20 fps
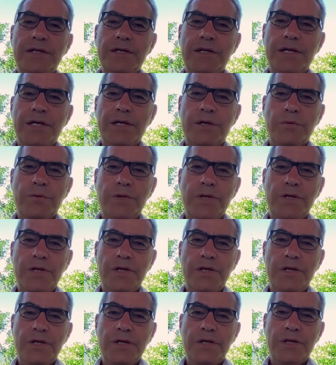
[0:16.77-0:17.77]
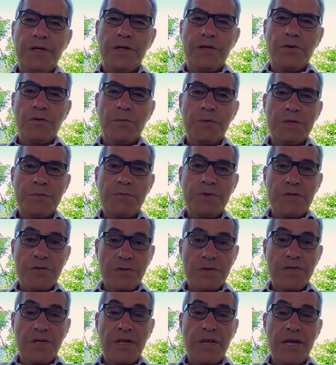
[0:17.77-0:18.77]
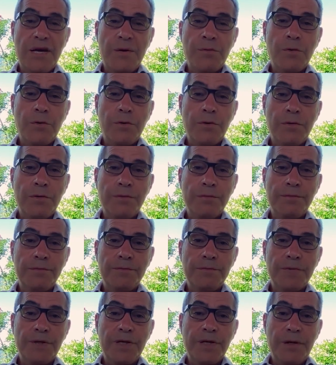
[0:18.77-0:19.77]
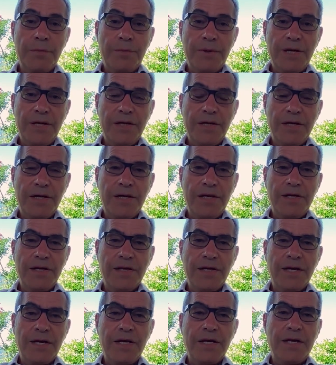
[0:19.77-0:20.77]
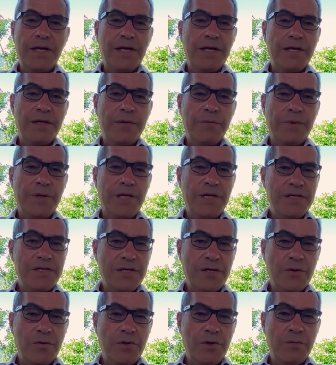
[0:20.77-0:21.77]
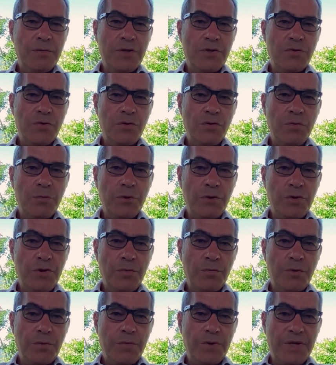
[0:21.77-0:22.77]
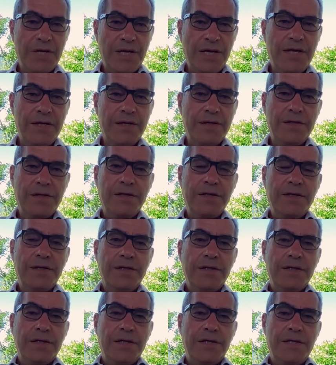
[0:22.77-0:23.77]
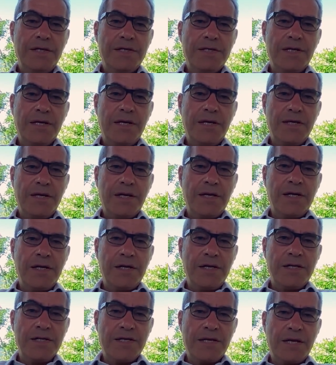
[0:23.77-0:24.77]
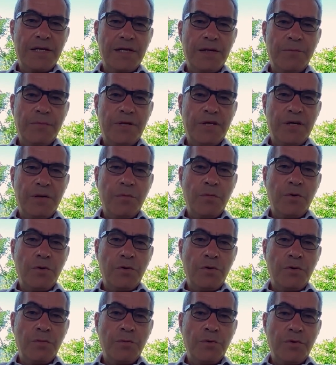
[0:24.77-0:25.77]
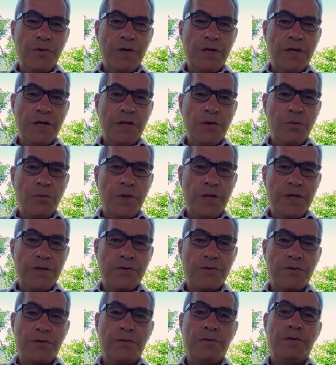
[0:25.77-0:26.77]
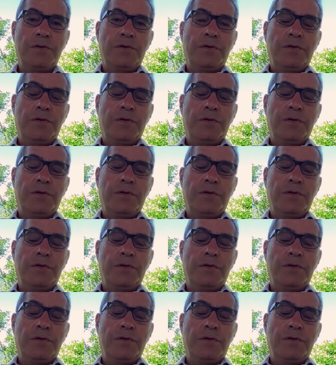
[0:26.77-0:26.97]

e quindi come spesso sentiamo mm, ripetere l'Italia è il paese con il maggior numero di proprietà inserite nella lista del patrimonio mondiale dell'UNESCO.